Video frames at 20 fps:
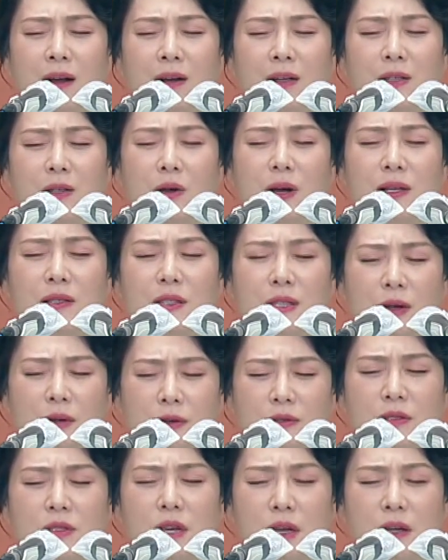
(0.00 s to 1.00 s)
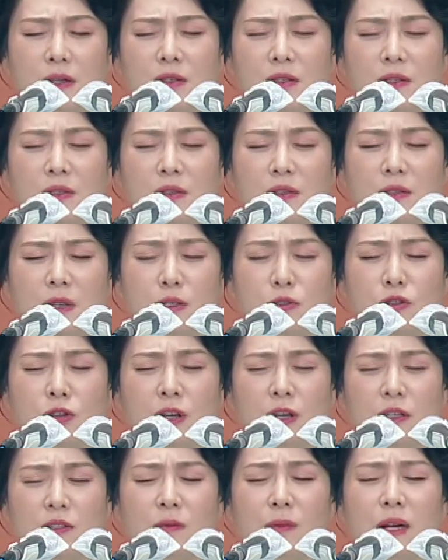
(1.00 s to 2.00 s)
또한 자연재해 등
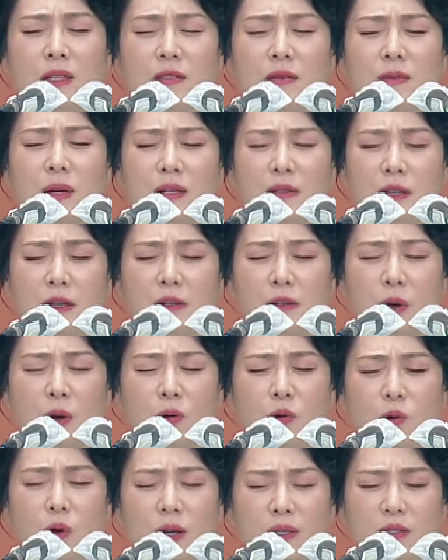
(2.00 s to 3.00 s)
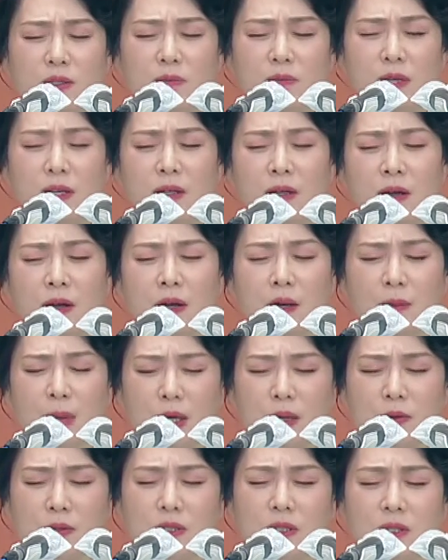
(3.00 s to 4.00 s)
예수님께서 마지막 때를 경고하심이
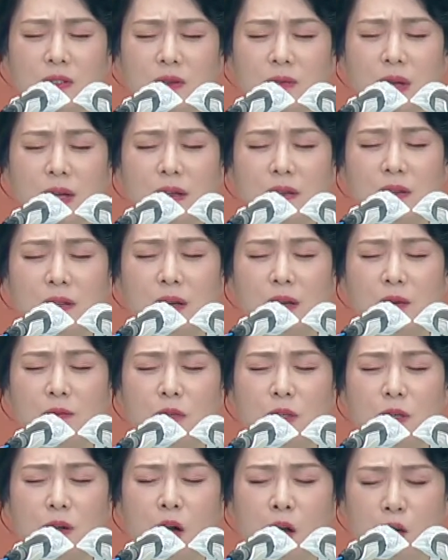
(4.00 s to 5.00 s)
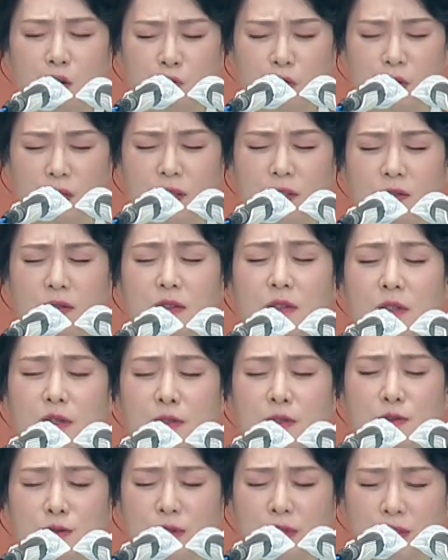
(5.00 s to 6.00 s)
바로 지금의 이때임을 우리는 느낄
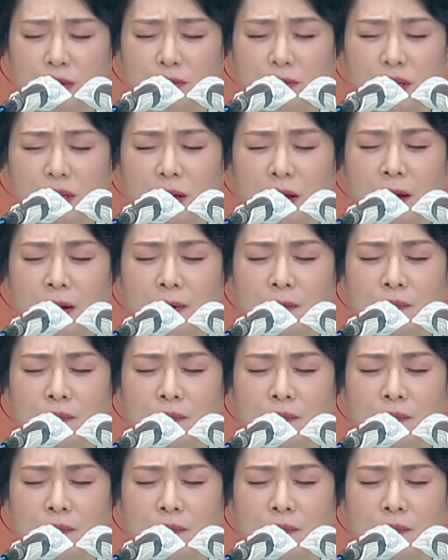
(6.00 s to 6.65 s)
수 있습니다.